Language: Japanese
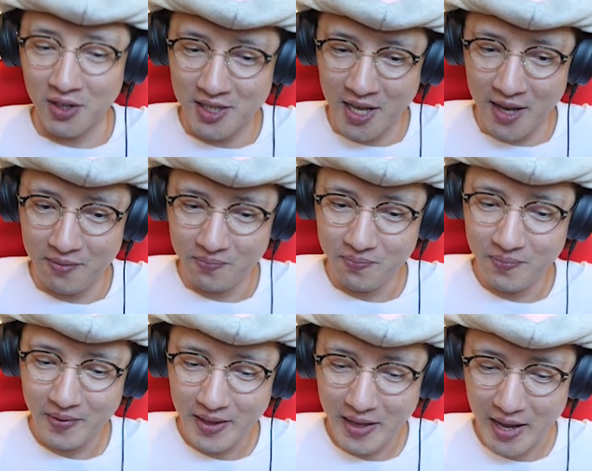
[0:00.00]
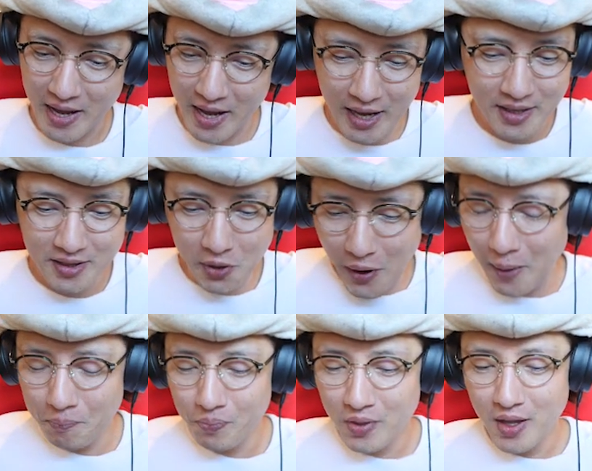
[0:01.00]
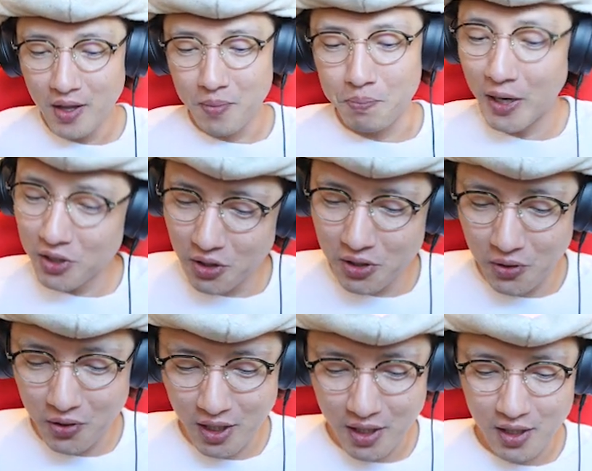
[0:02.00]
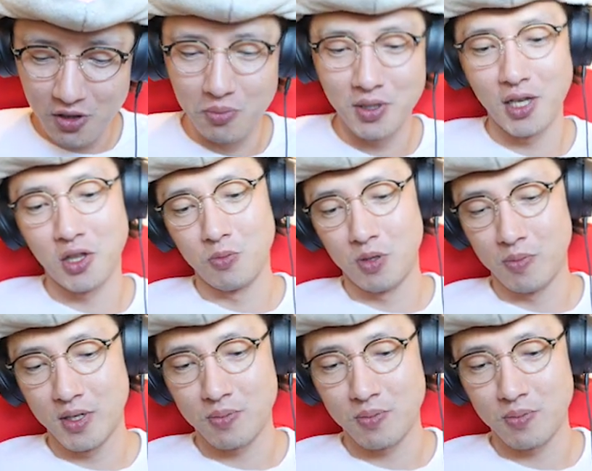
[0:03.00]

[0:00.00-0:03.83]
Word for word: ください。はい、ではバトルの方に挑みたいと思いま